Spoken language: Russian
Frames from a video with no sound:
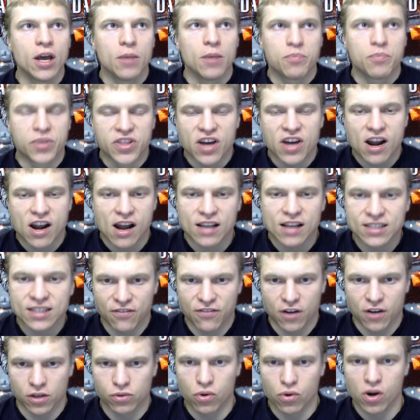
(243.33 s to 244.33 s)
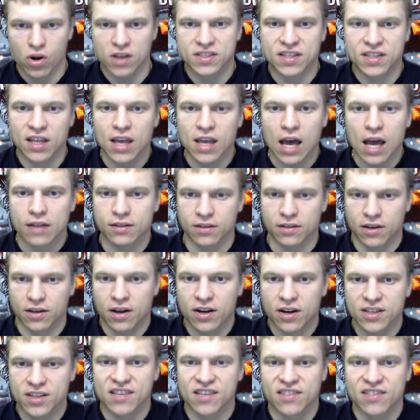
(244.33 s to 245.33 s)
пидорасов, которые стоят,
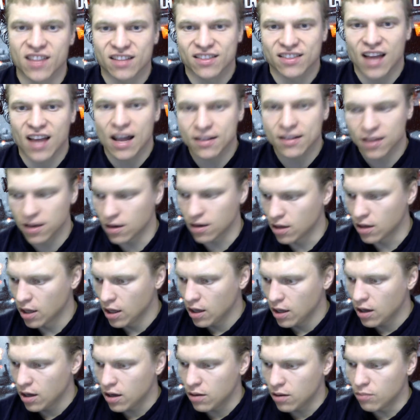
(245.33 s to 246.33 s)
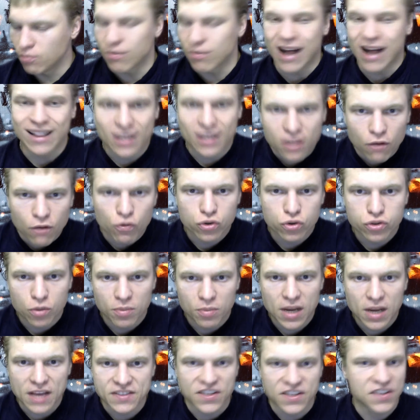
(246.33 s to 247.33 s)
крысят на танке, мало того, что,
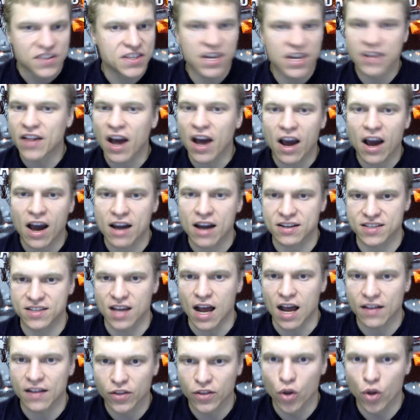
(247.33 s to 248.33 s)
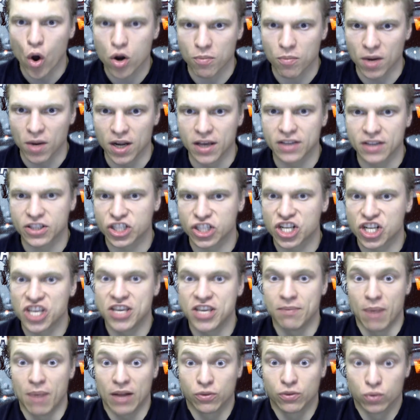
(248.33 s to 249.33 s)
блядь, не на харде, а на нормале, это же
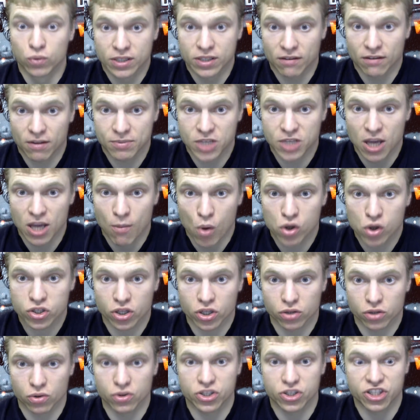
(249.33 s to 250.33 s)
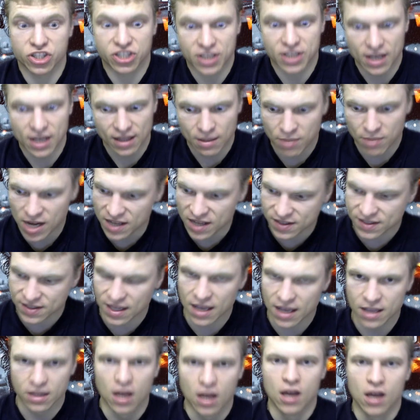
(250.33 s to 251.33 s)
ебануться вообще можно, то есть тело, блядь,
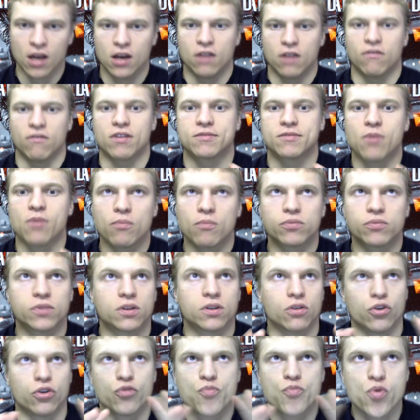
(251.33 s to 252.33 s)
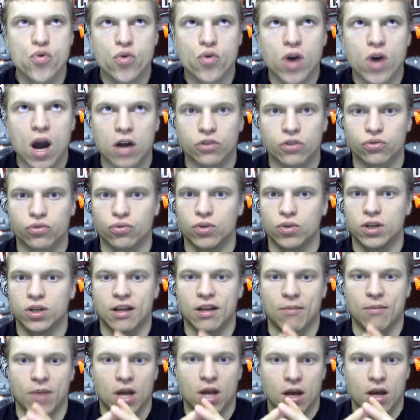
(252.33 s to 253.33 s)
стоит, возьмем любую карту, или
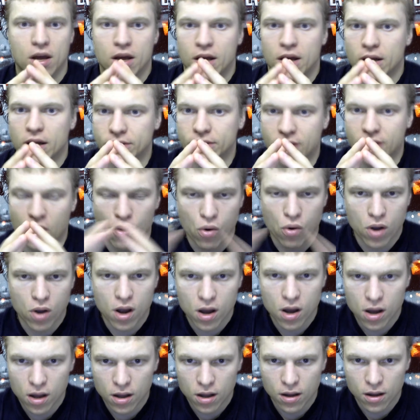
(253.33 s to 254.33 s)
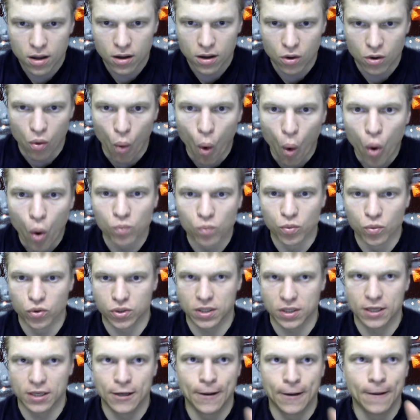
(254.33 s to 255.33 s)
там дорога
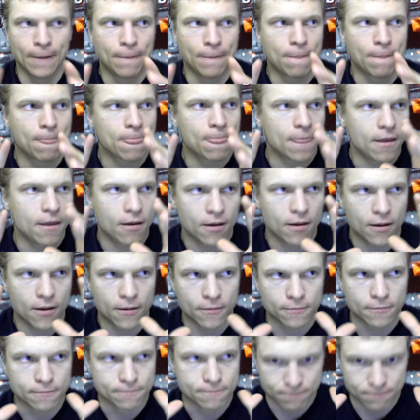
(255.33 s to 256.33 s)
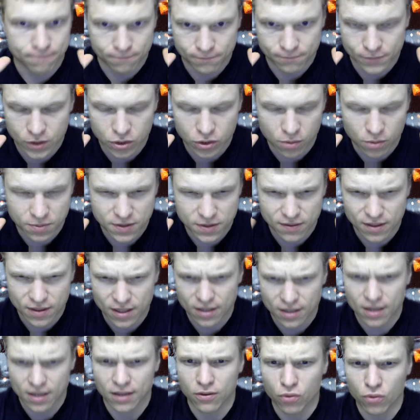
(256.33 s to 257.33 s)
Гомут, или... Э,
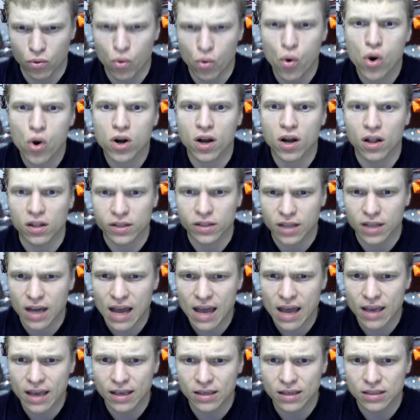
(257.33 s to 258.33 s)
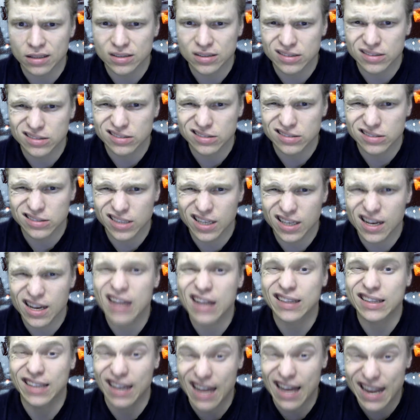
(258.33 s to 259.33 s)
собственно, как его, горы Алтай,
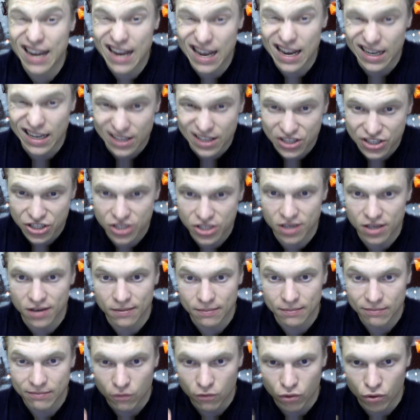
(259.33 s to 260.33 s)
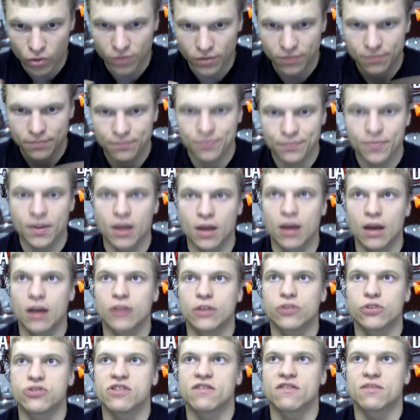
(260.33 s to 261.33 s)
гиганты Карелии, точнее, вот, а,
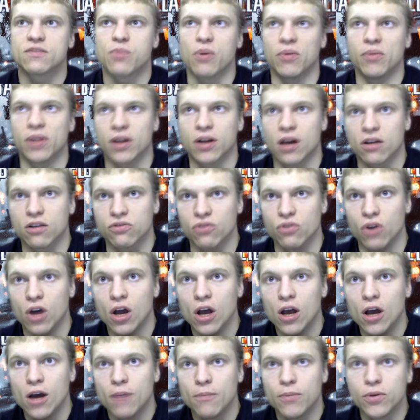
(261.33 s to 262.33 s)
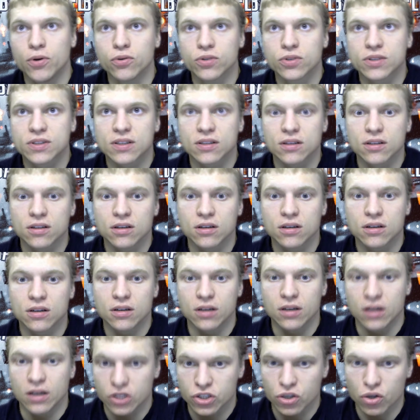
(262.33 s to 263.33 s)
я точно вспомнил карту, плюс
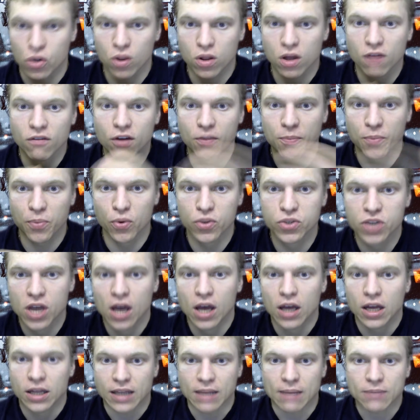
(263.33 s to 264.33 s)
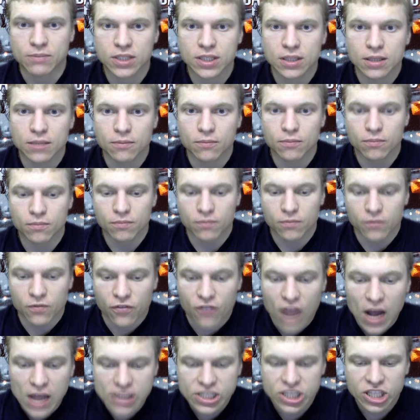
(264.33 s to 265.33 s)
э, Шелковый путь, там же
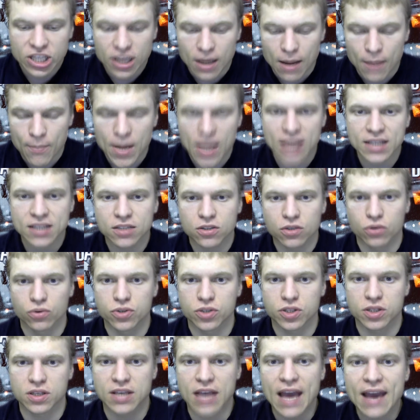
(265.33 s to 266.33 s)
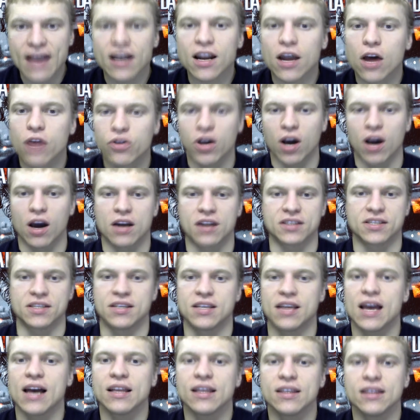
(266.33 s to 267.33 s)
в каждой команде, то есть я играю на харде,
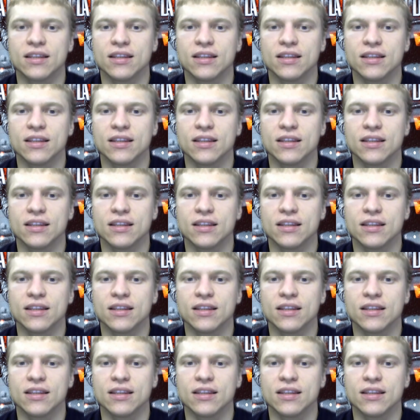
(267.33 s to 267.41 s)
я,